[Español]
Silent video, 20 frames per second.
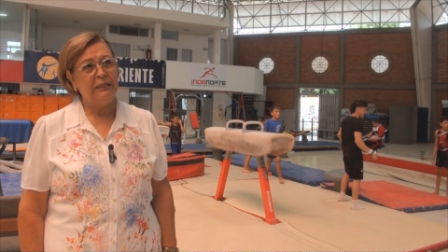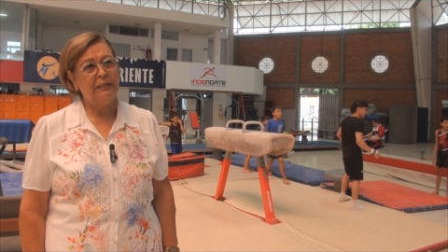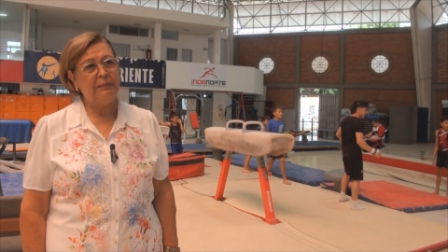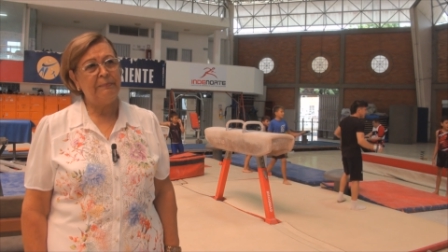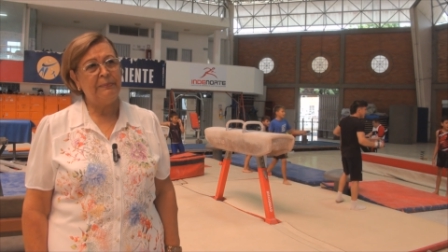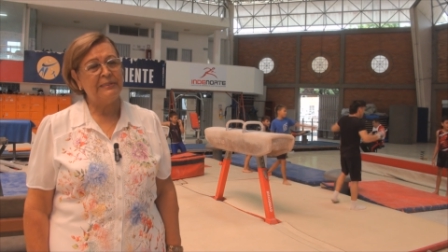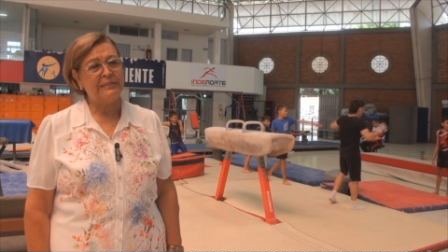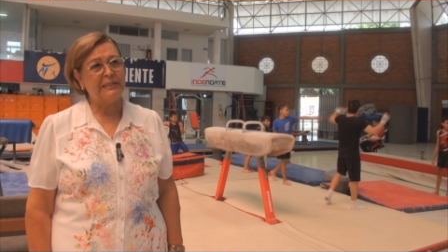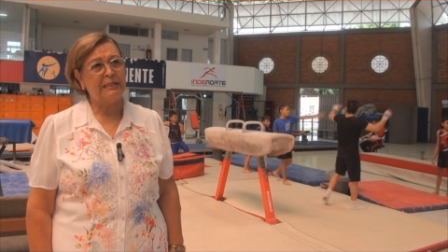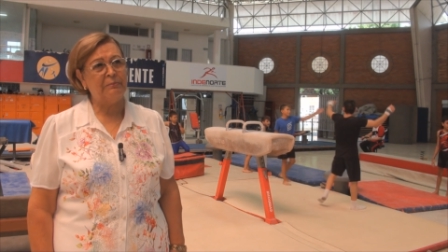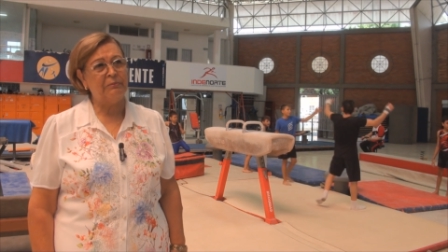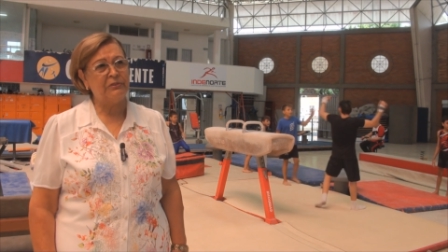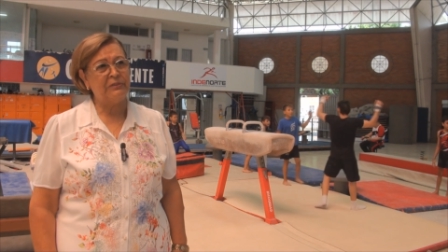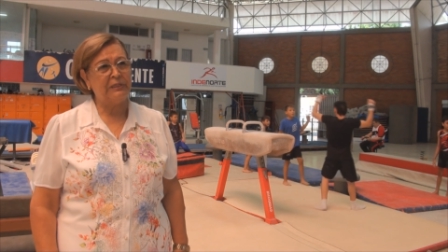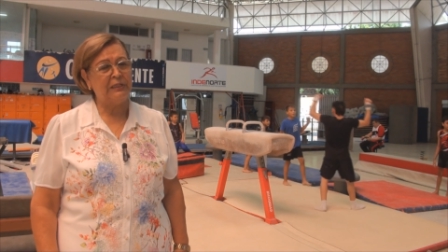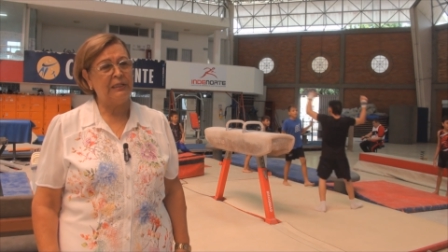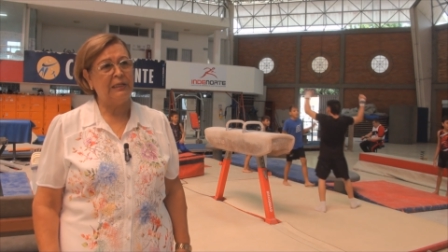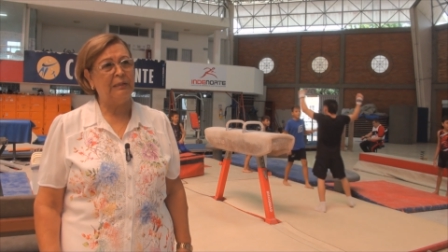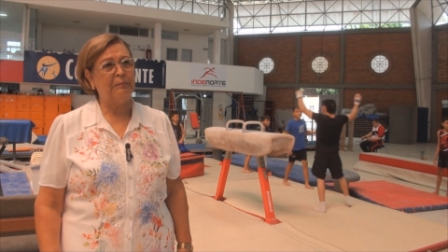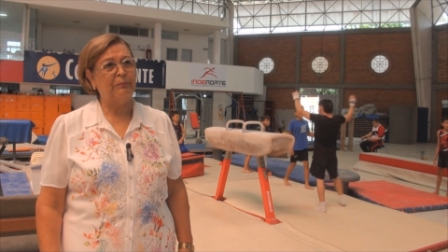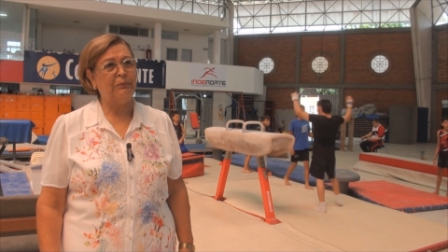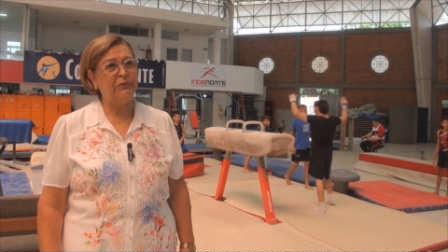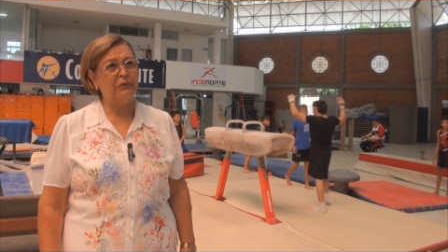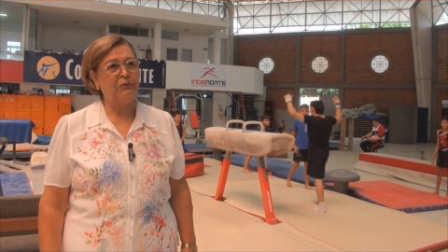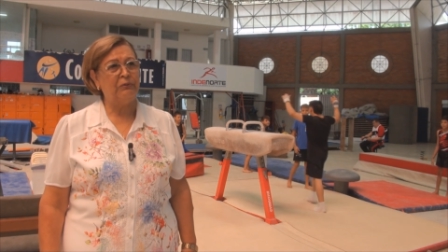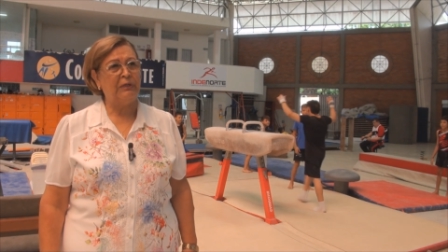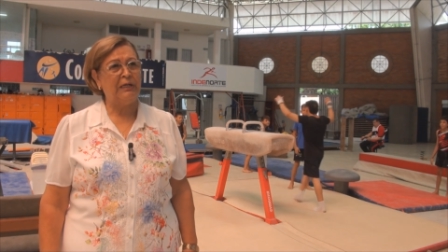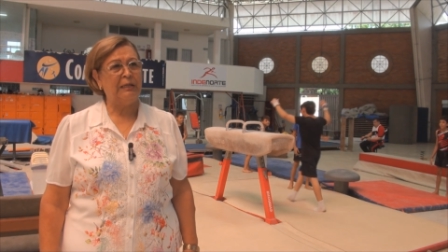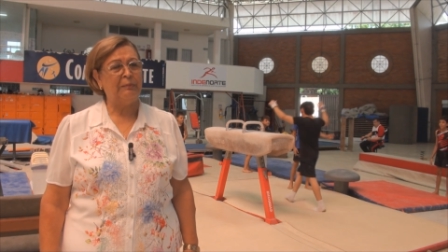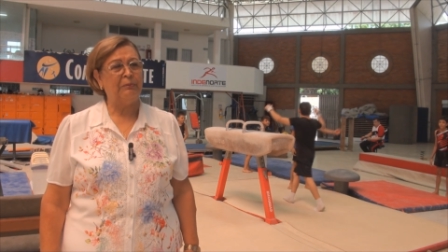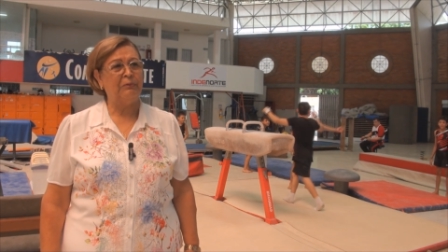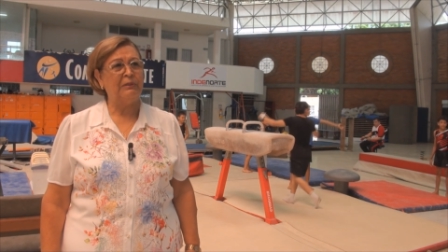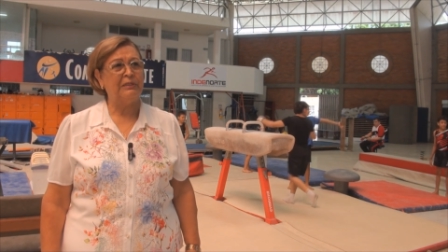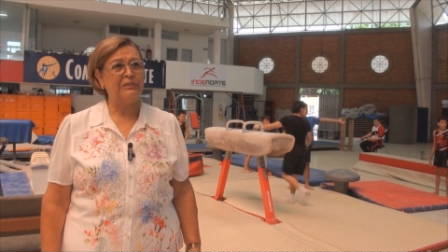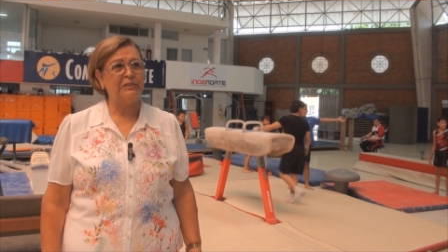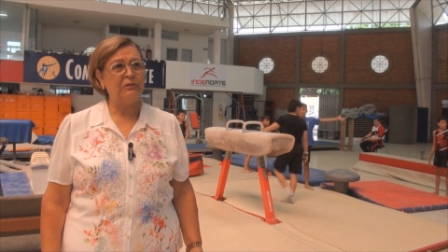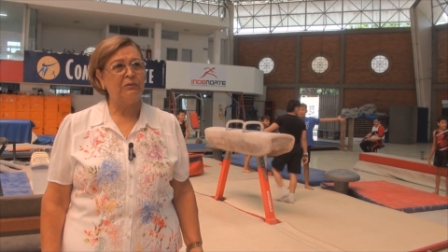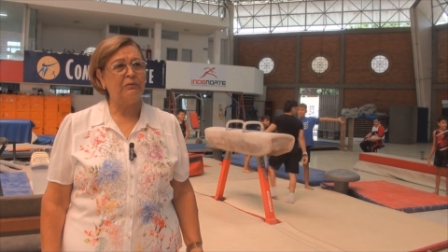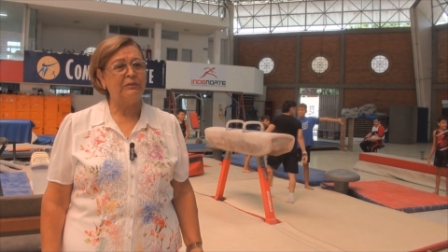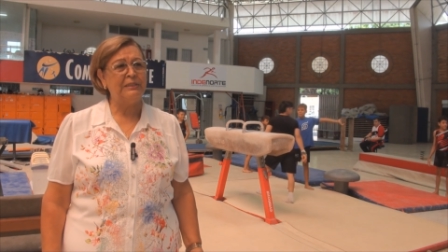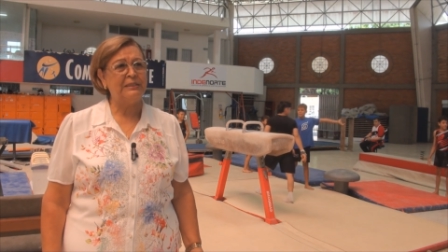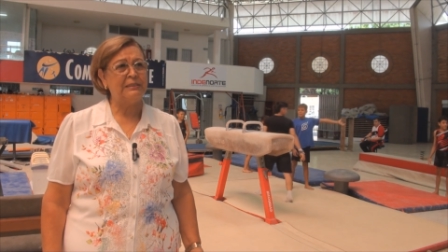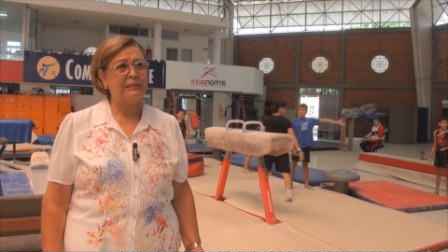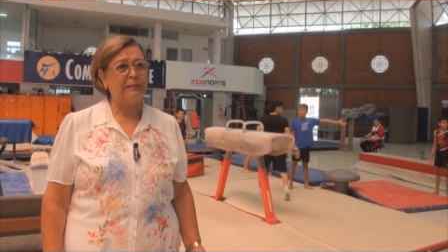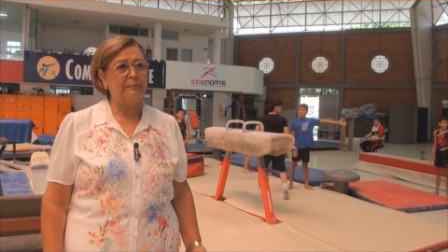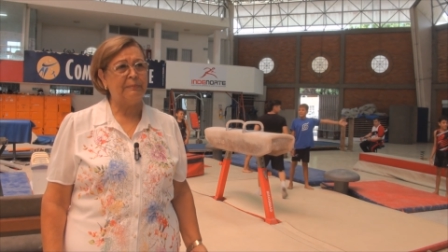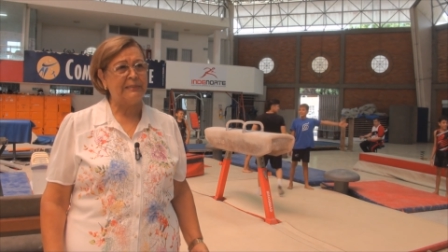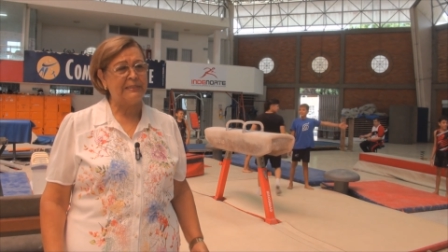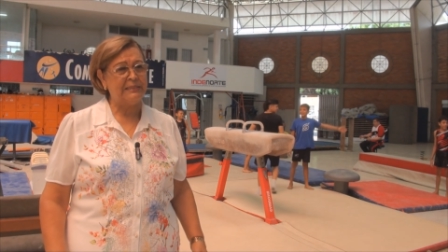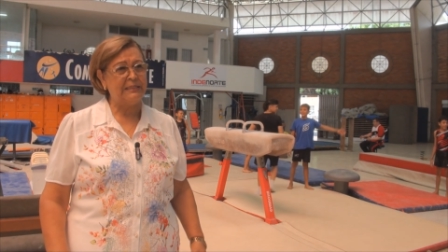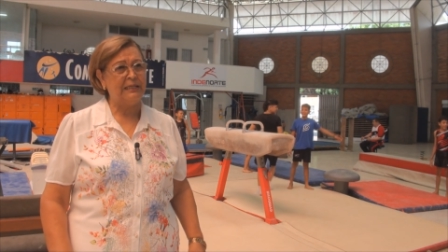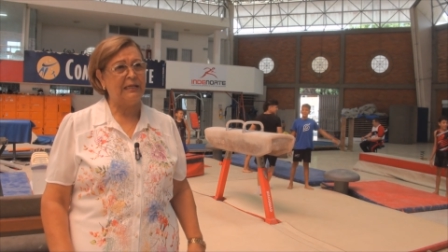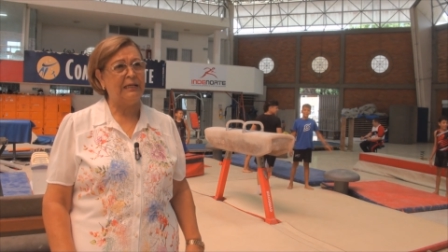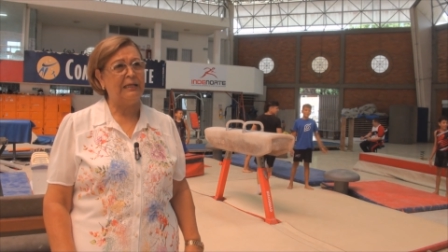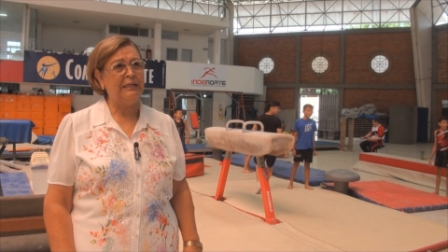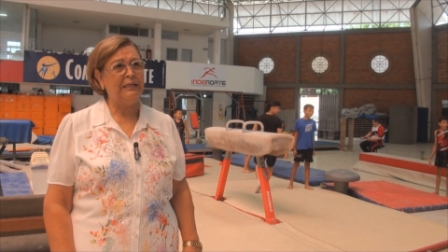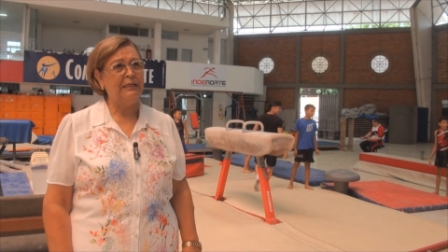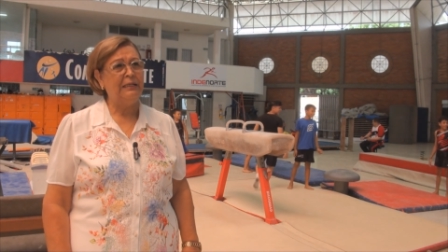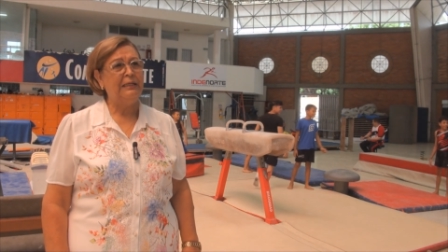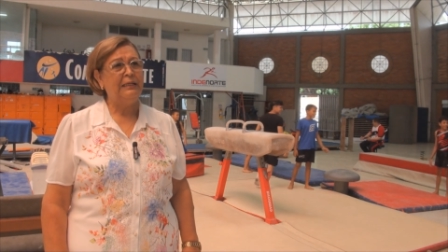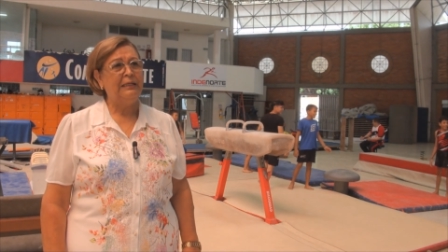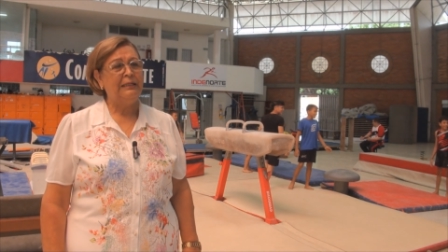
Y empezamos en el apoyo a la población con discapacidad,